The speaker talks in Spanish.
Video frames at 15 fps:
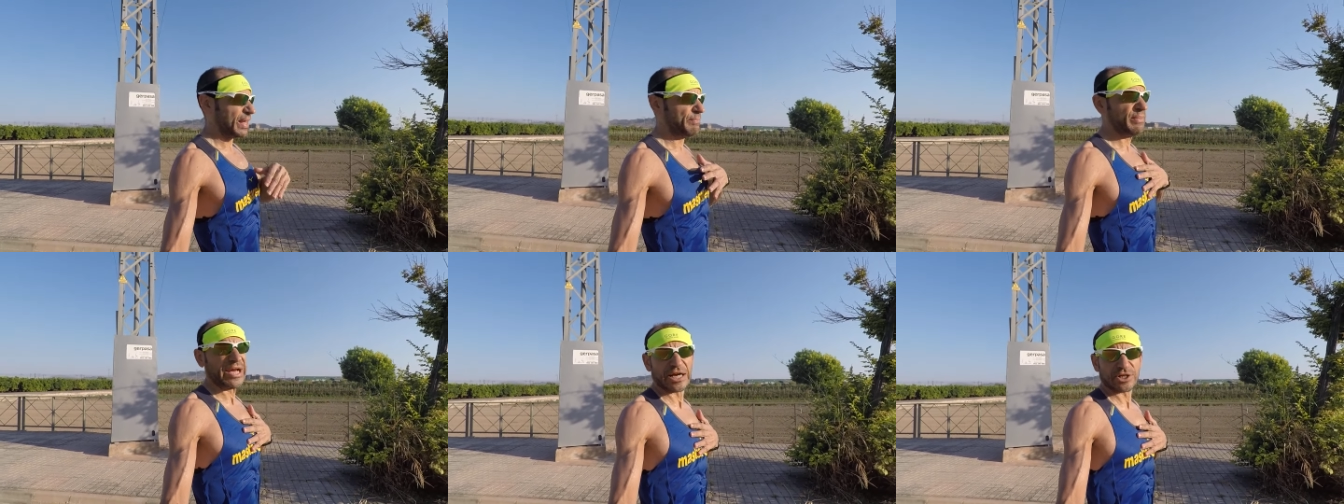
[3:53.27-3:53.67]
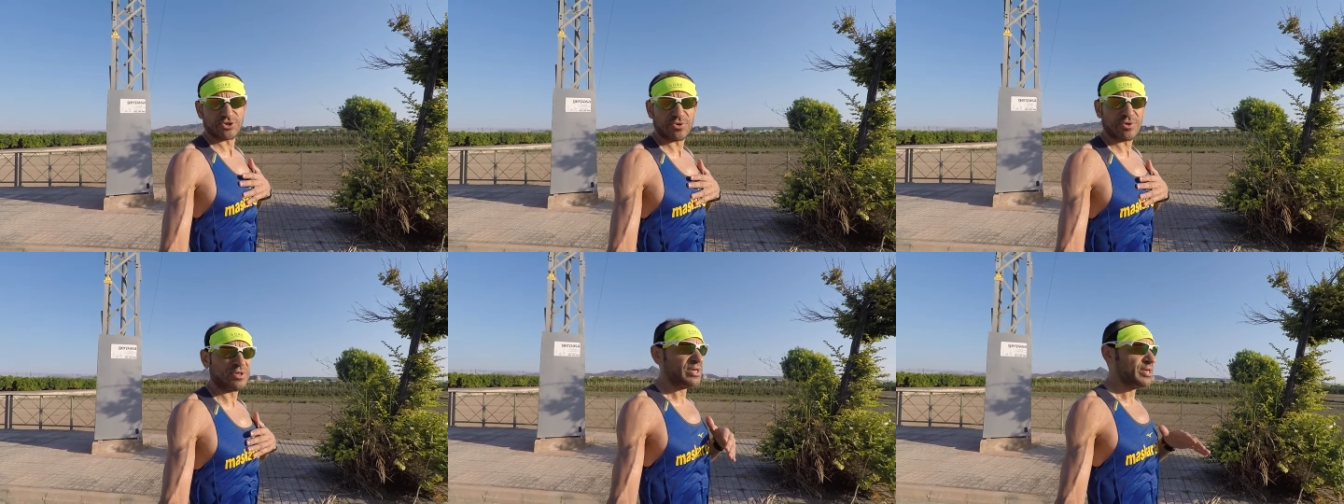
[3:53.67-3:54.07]
En mi
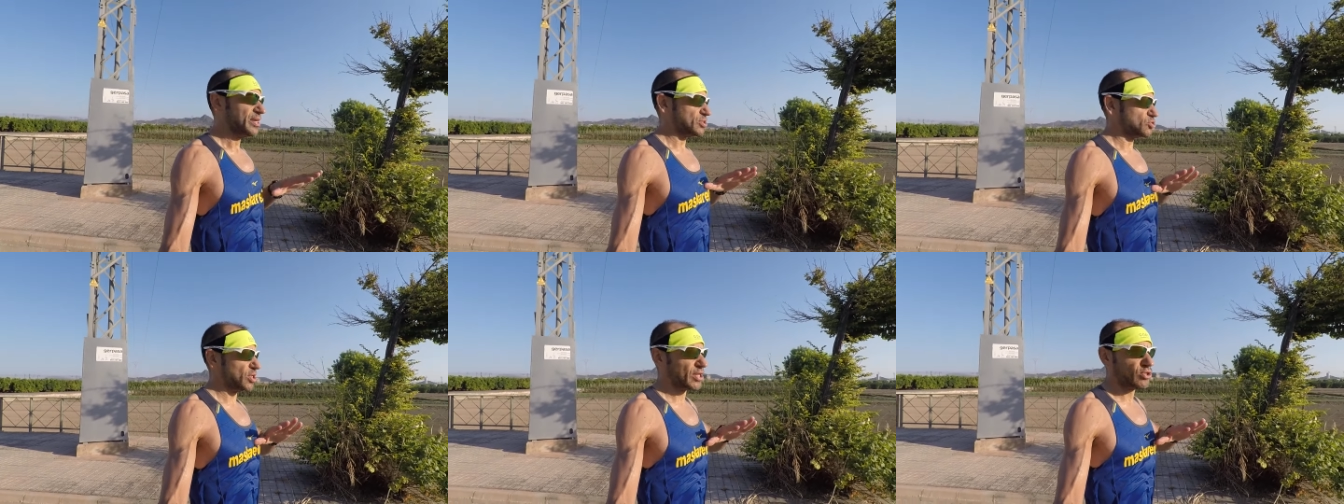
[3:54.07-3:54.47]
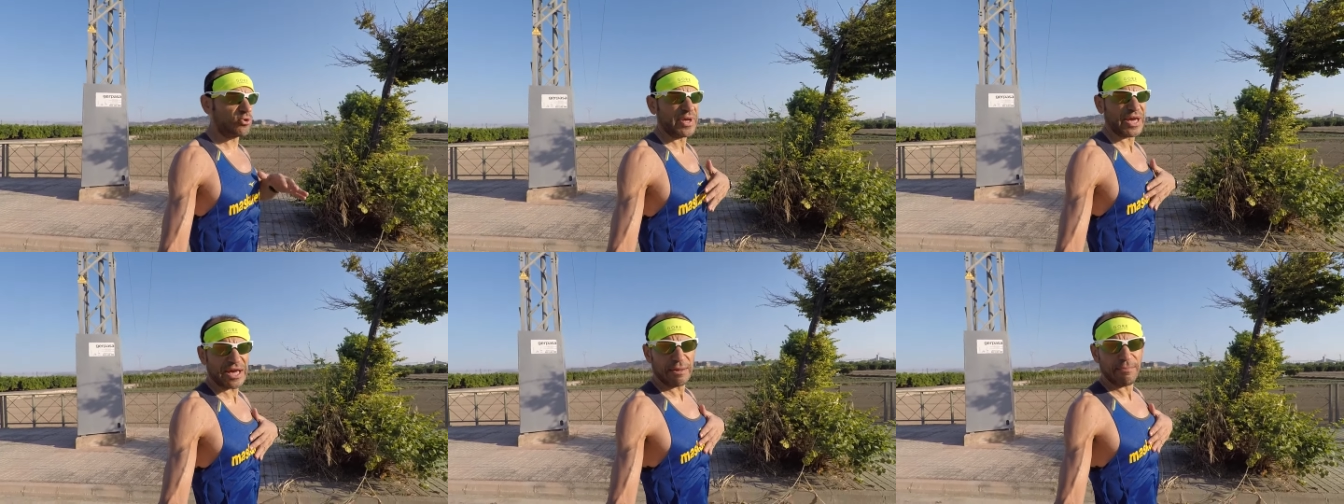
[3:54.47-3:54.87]
caso, estoy dando
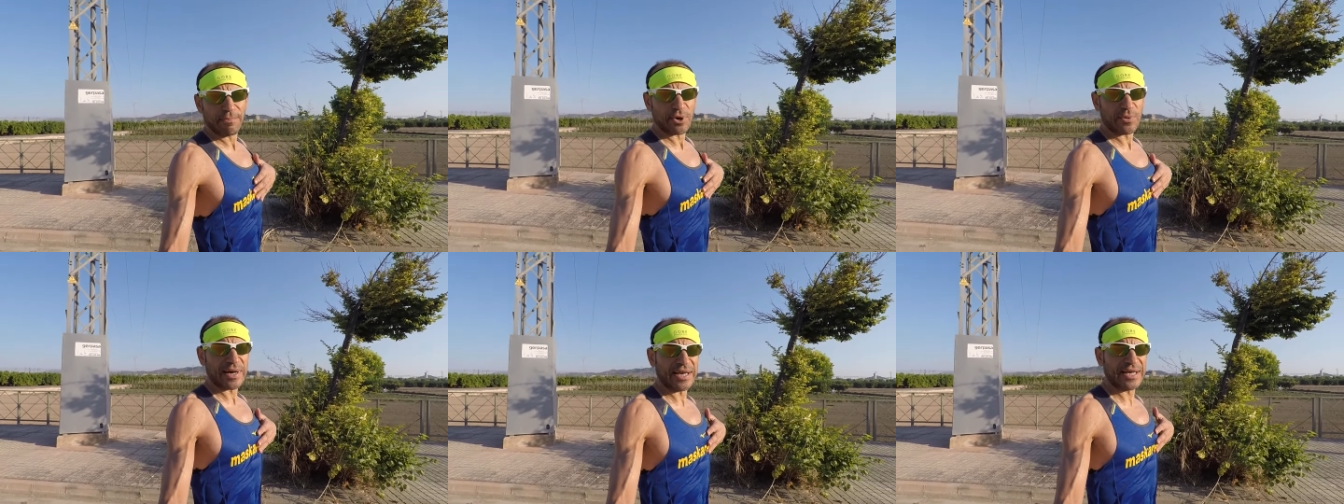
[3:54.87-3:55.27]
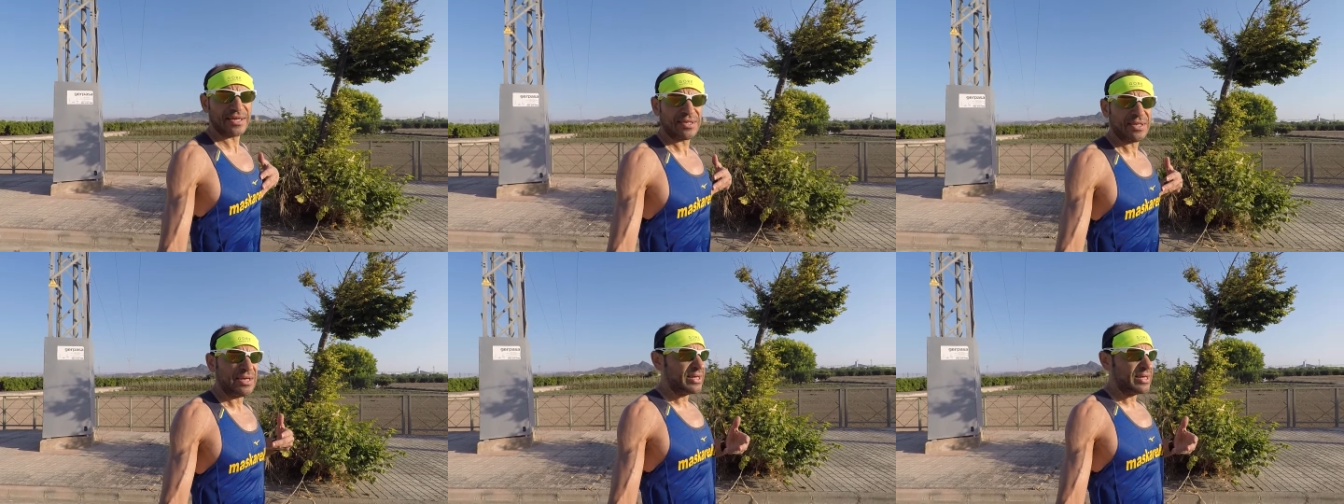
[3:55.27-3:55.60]
mi ejemplo, ¿vale?